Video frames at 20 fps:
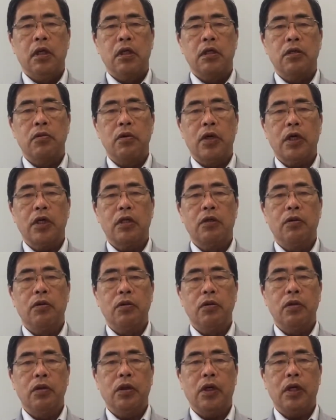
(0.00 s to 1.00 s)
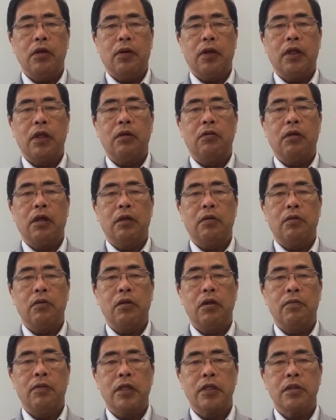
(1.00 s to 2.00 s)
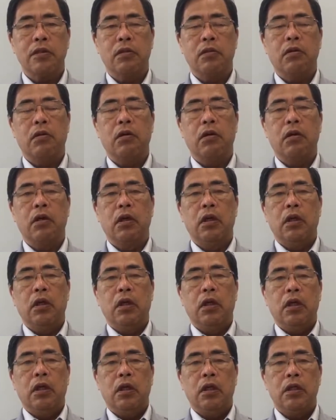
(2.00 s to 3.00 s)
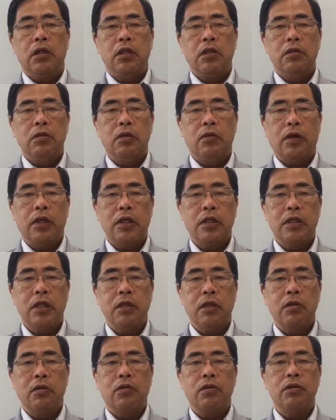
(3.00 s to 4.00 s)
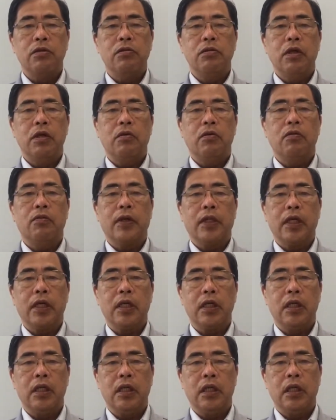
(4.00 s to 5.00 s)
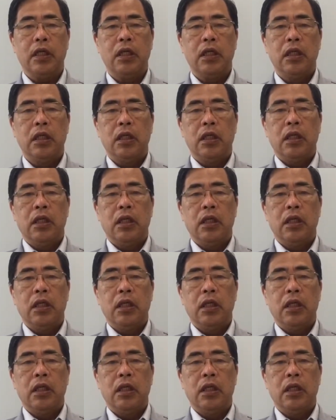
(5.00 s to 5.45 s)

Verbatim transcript: その中でどういうことが言われているかと言いますと、人類は2050年頃までに